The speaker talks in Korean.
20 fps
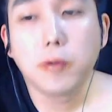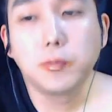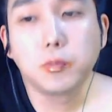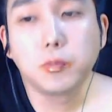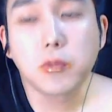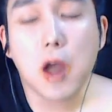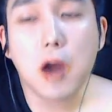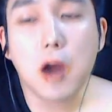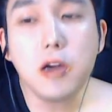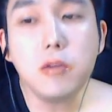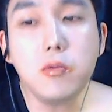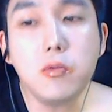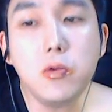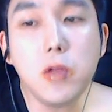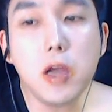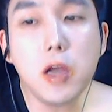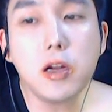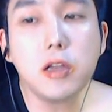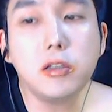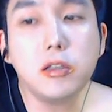
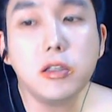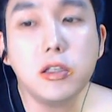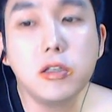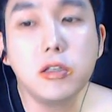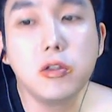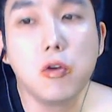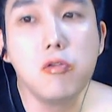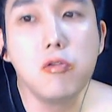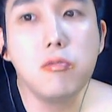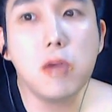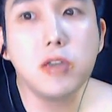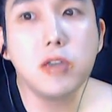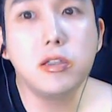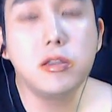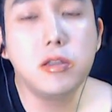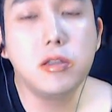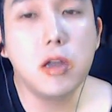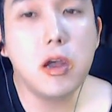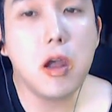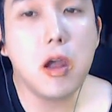까르보나라 치킨 너무
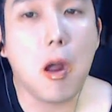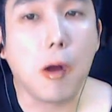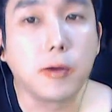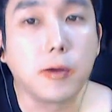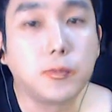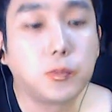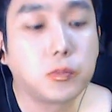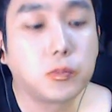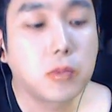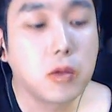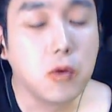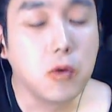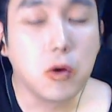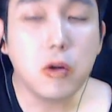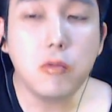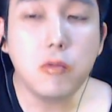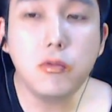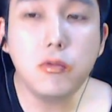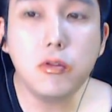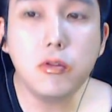맛있네.
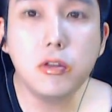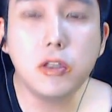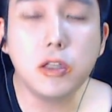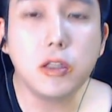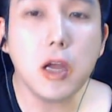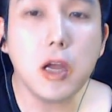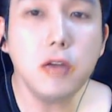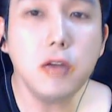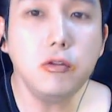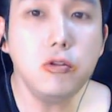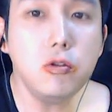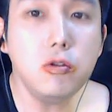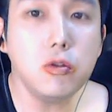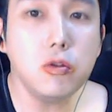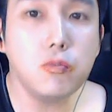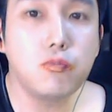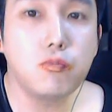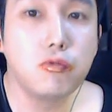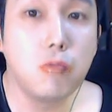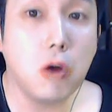여러분들 이제
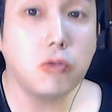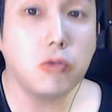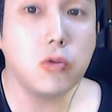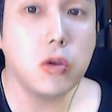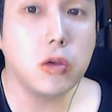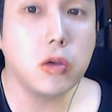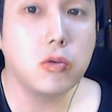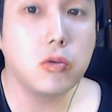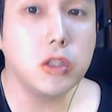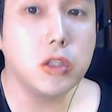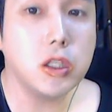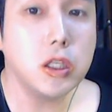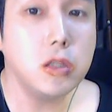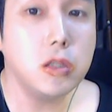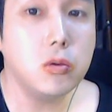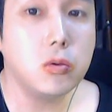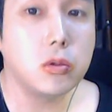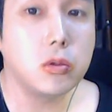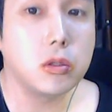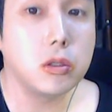탕수육도 부먹도 있고
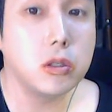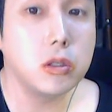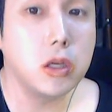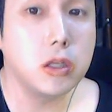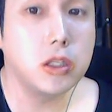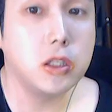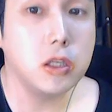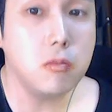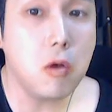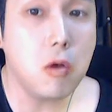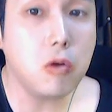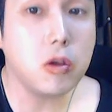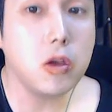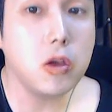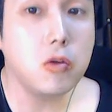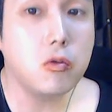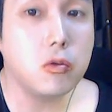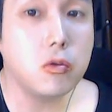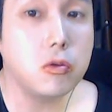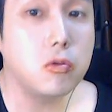치킨도 예, 찍먹
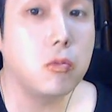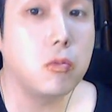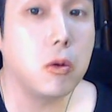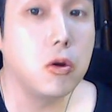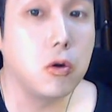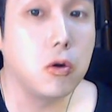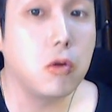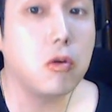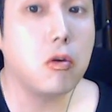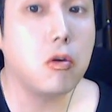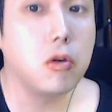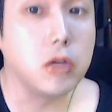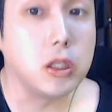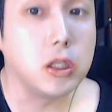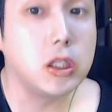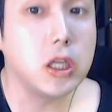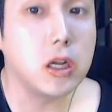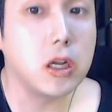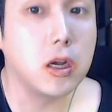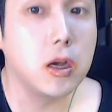있고 막 이런 거
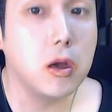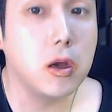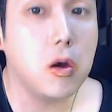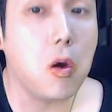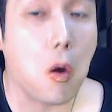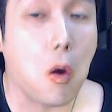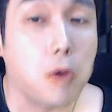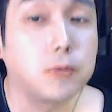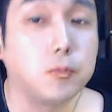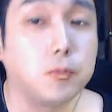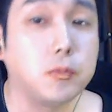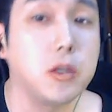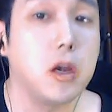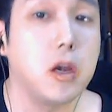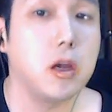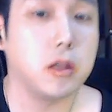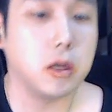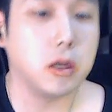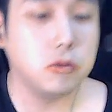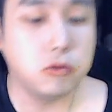있잖아요.
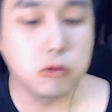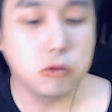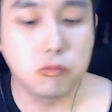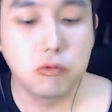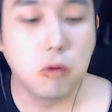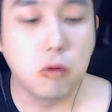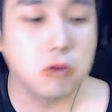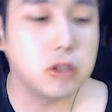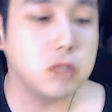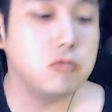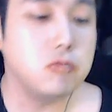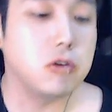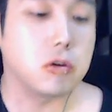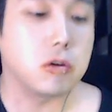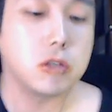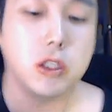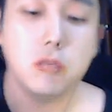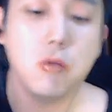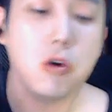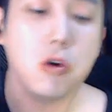네, 탕수육 부먹
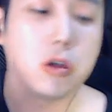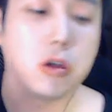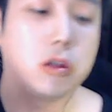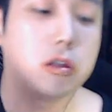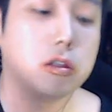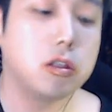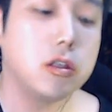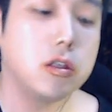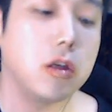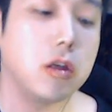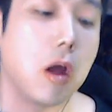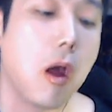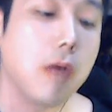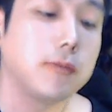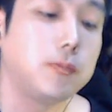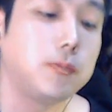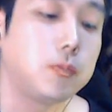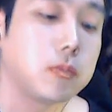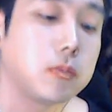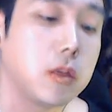찍먹, 찍먹 있듯이
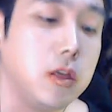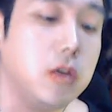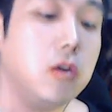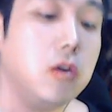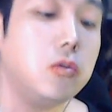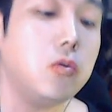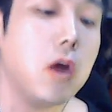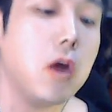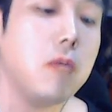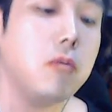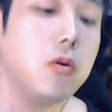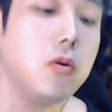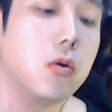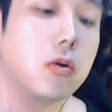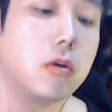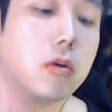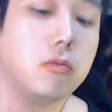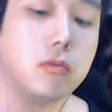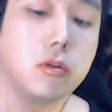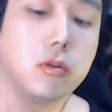이것도 한번
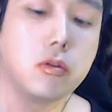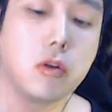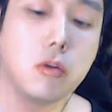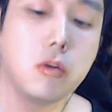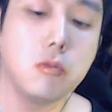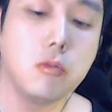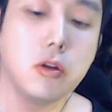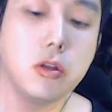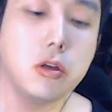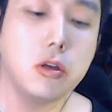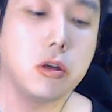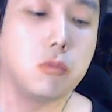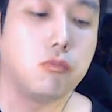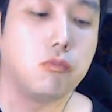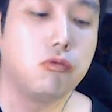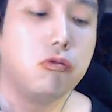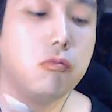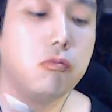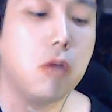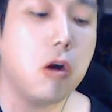여러분들 그러면은
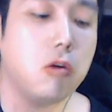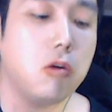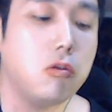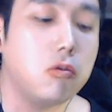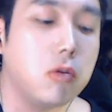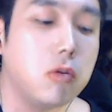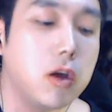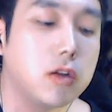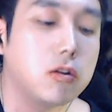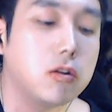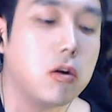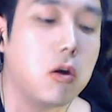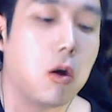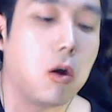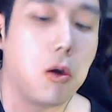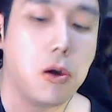부먹으로 해서